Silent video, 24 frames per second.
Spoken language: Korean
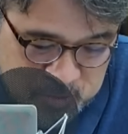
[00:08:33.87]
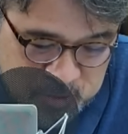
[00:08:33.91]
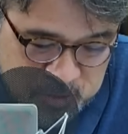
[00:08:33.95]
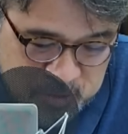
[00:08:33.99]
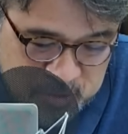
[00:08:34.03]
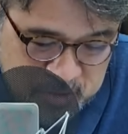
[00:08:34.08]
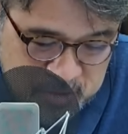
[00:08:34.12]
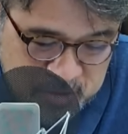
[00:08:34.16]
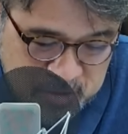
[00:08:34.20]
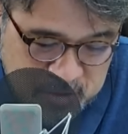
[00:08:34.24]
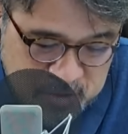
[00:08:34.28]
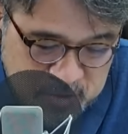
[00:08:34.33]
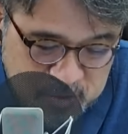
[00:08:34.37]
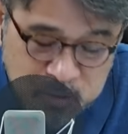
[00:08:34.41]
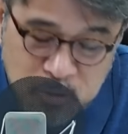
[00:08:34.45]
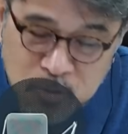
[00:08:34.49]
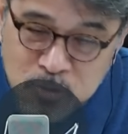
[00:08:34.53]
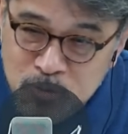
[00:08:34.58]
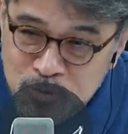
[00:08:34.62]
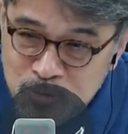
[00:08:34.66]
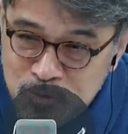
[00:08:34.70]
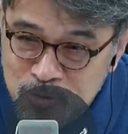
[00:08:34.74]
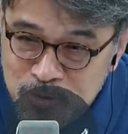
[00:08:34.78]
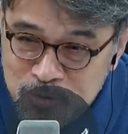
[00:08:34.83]
뭐
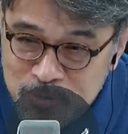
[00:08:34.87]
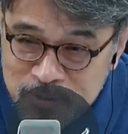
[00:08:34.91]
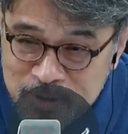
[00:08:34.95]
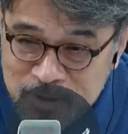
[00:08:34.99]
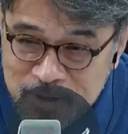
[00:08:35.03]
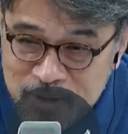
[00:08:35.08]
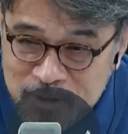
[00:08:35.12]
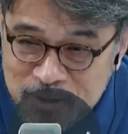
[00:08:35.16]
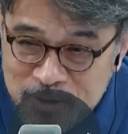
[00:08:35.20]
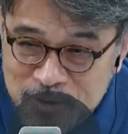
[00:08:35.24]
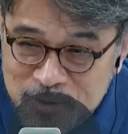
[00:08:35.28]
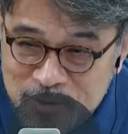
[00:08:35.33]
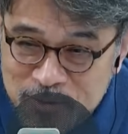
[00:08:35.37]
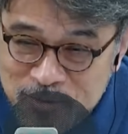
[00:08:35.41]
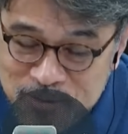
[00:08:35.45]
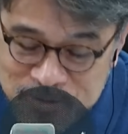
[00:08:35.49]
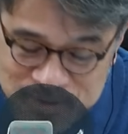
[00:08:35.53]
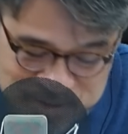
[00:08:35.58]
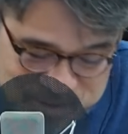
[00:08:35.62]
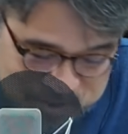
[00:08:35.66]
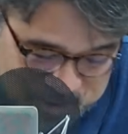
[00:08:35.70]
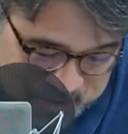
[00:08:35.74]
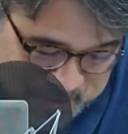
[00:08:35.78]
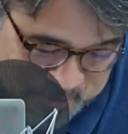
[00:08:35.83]
저도 궁금하네요.
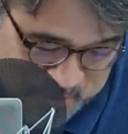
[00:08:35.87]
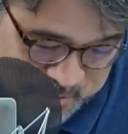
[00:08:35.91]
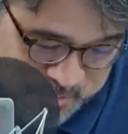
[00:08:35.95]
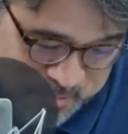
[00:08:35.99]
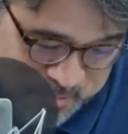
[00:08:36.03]
네.